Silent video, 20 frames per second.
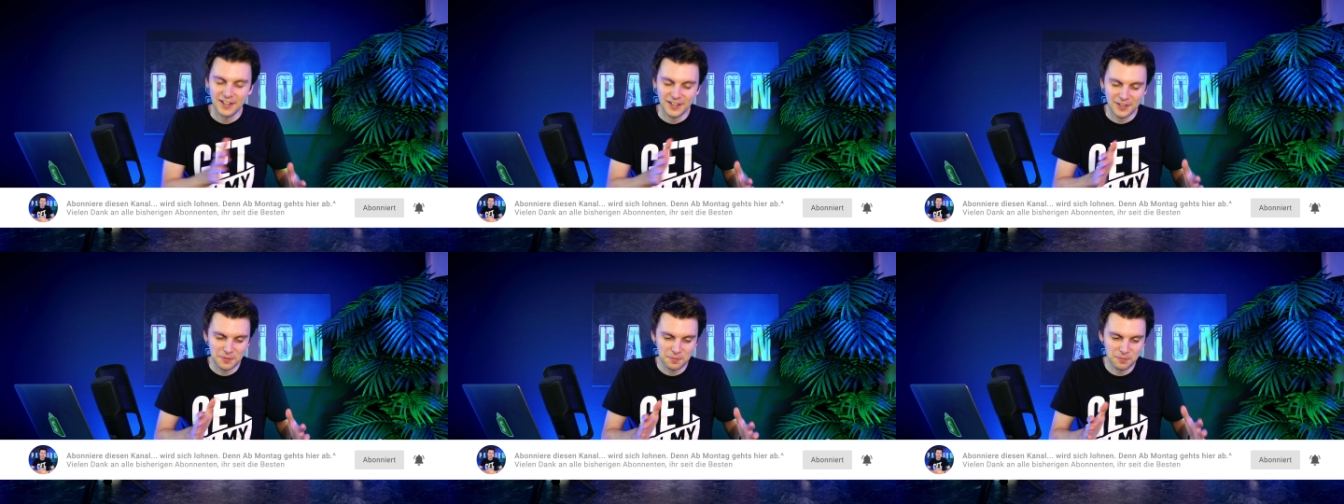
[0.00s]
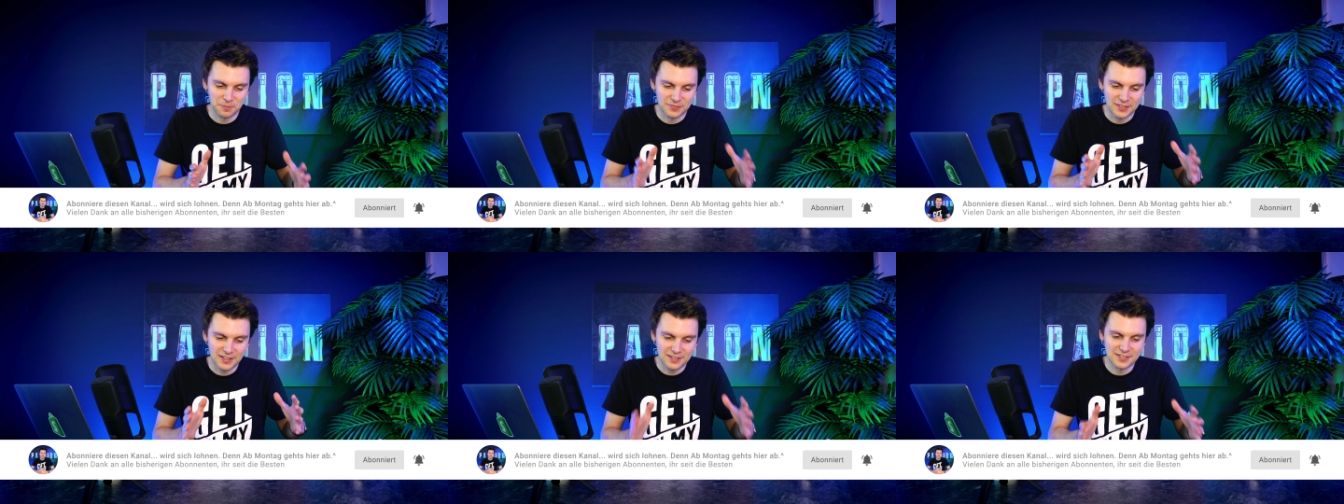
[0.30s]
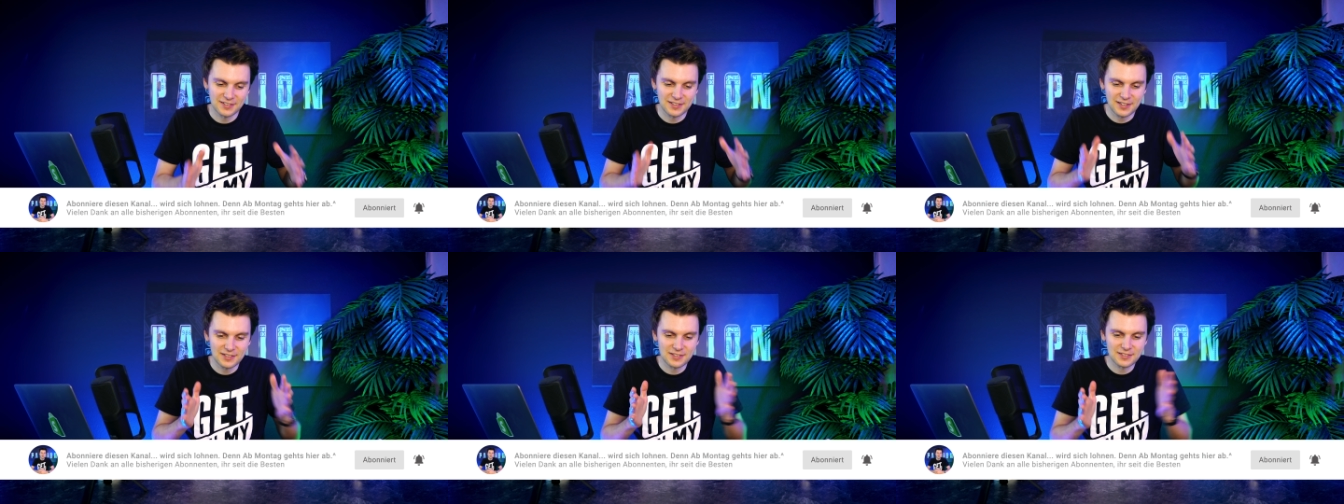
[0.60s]
Aber
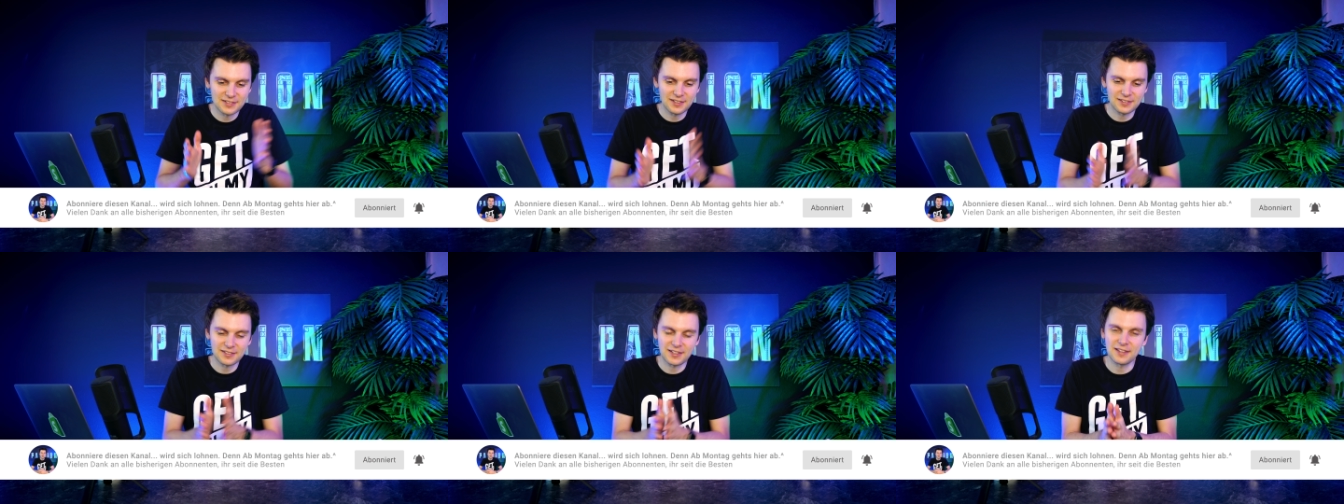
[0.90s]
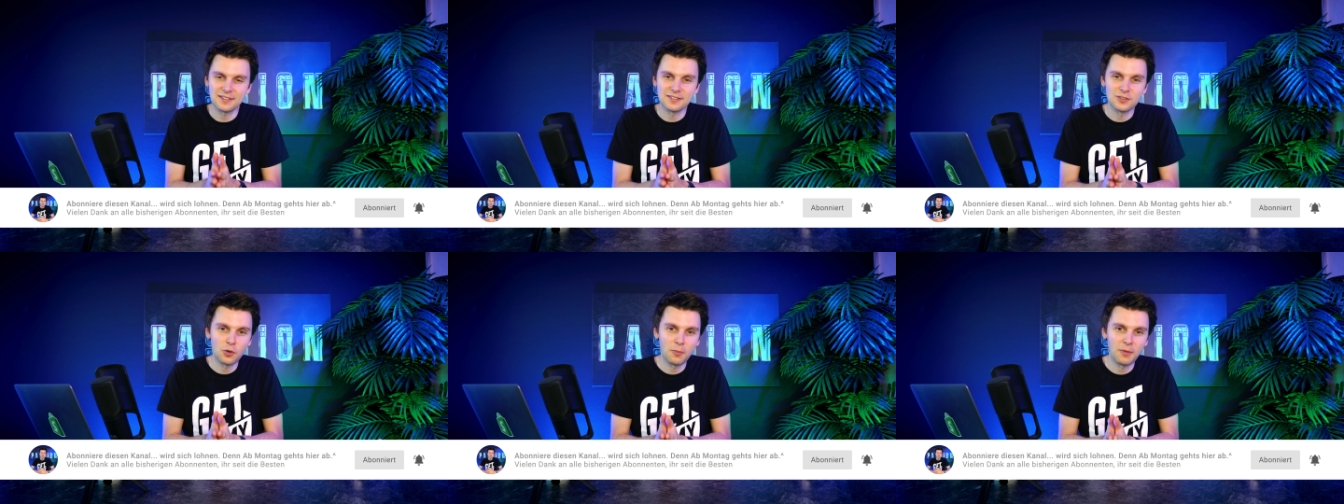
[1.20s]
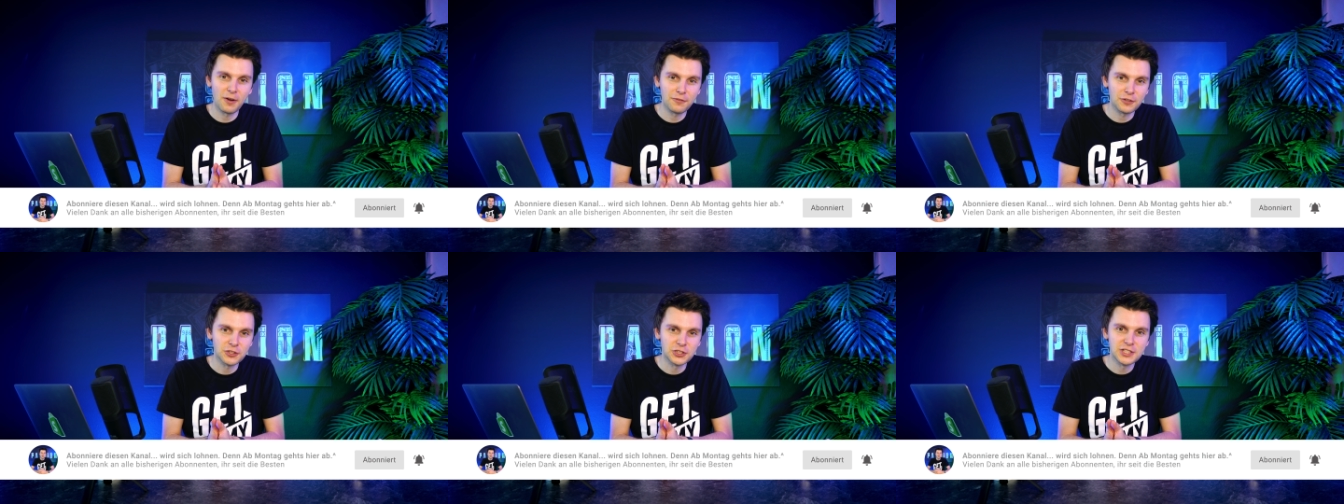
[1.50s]
dass ich jetzt das Ganze
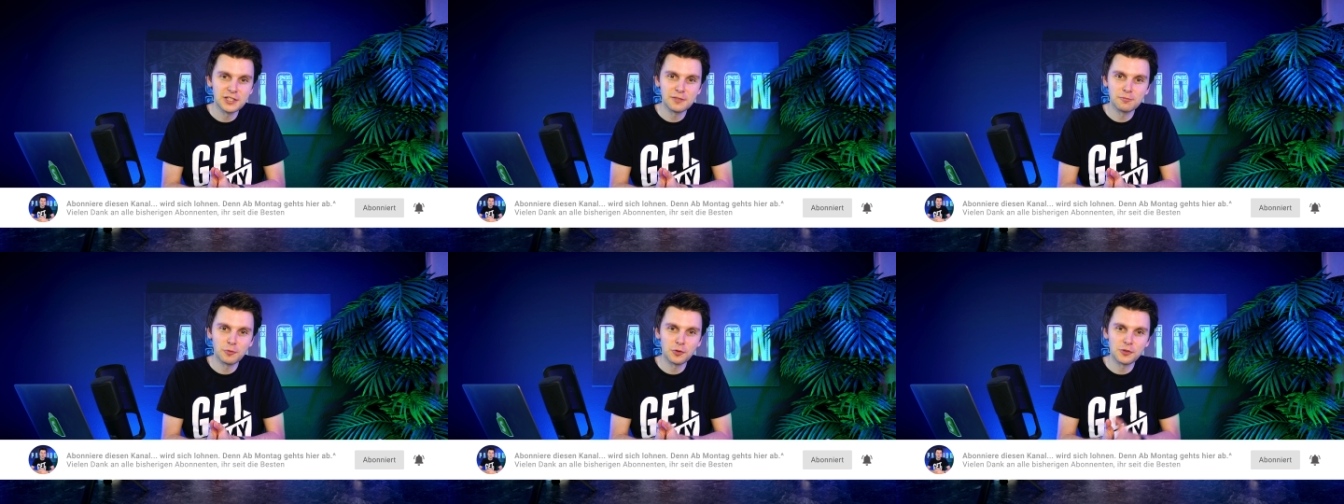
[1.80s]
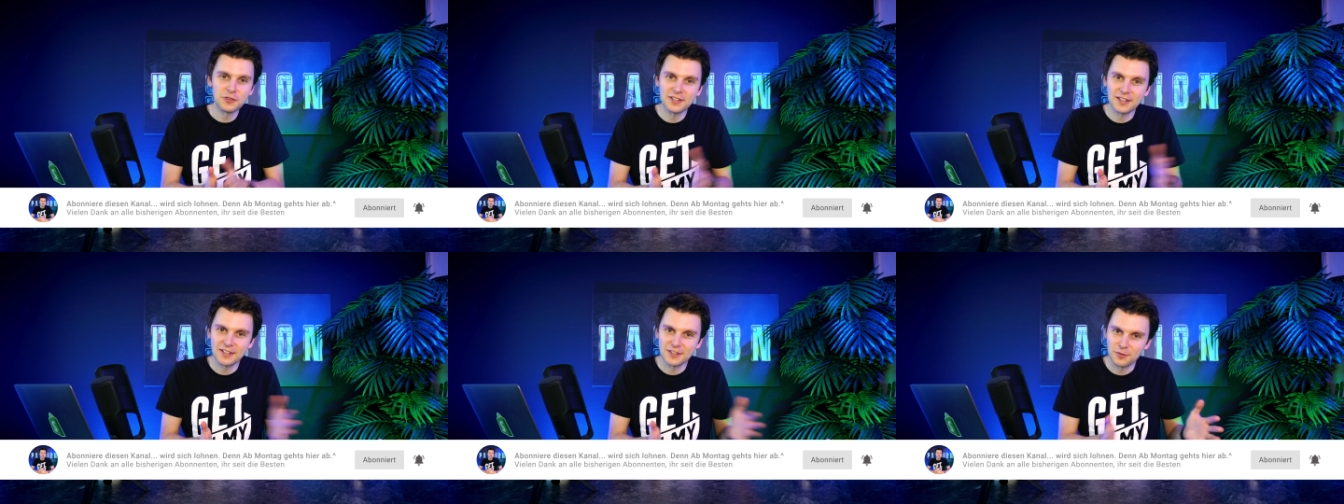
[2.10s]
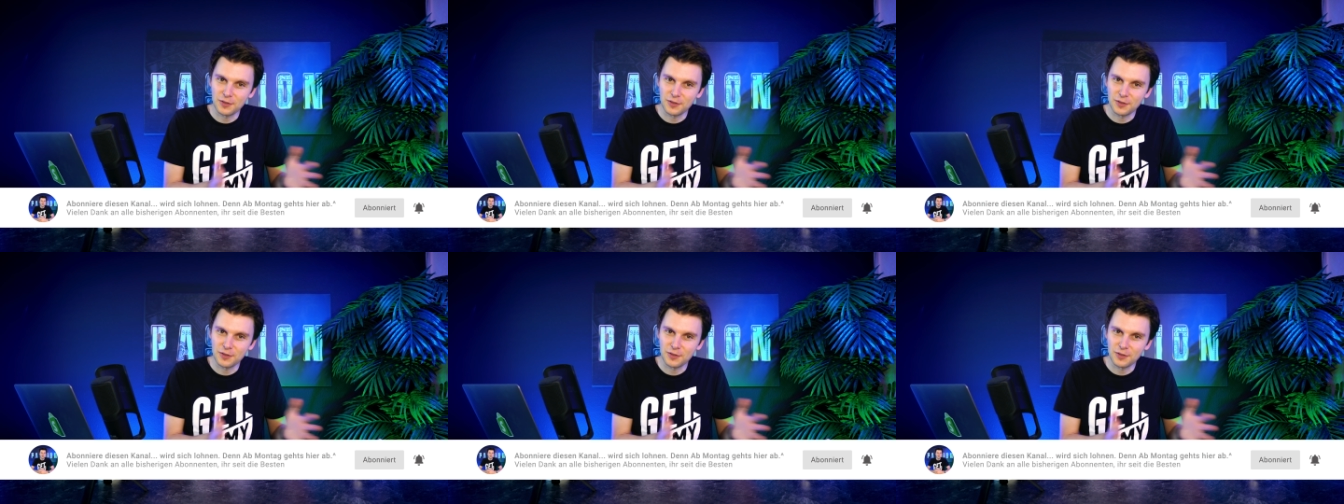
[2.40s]
nochmal verschieben musste.